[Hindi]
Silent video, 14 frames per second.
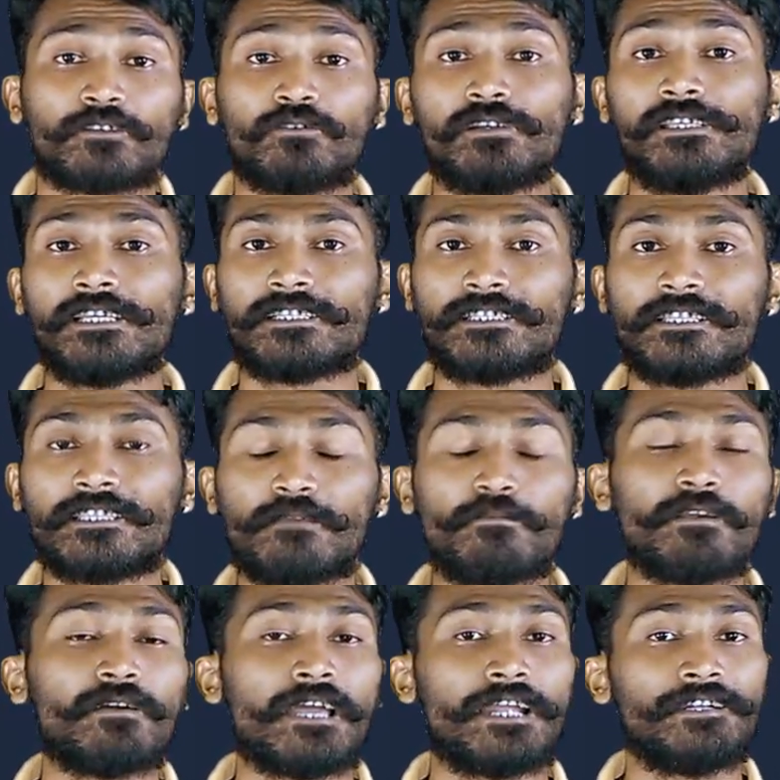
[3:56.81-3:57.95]
तो ये जितने
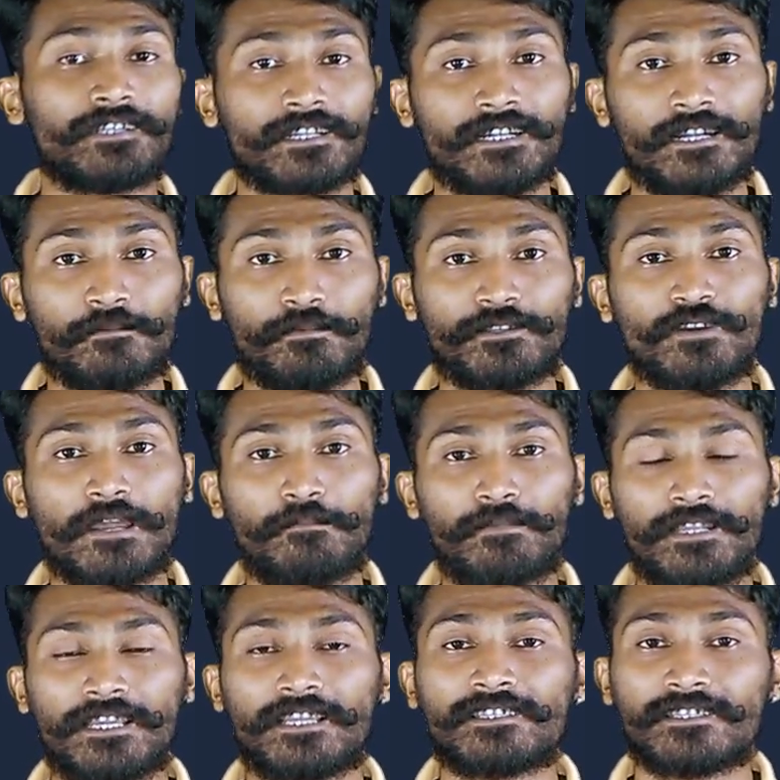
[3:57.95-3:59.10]
भी इंटरनेट पे जो
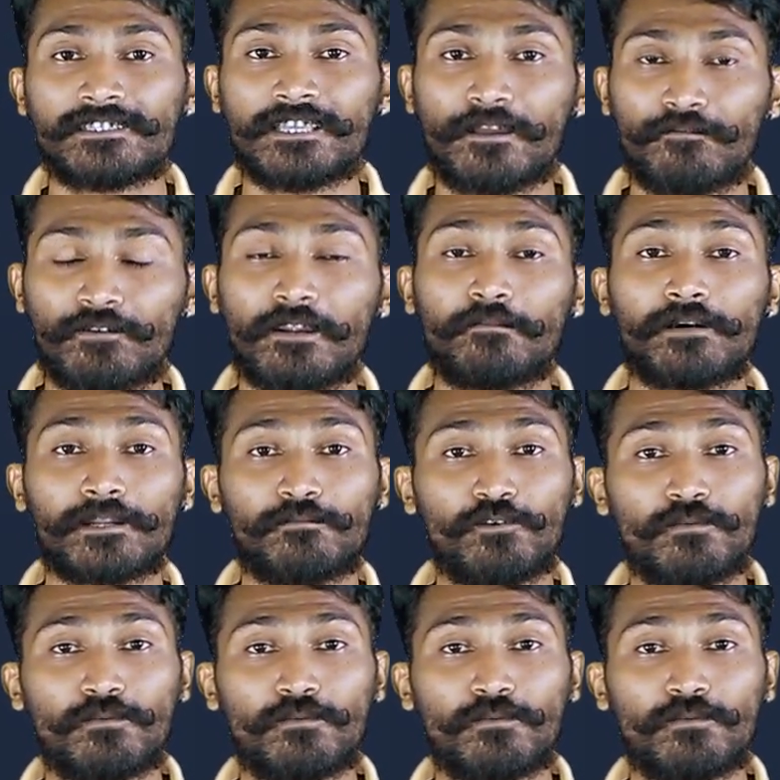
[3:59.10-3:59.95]
एप्लीकेशंस या फिर हमारे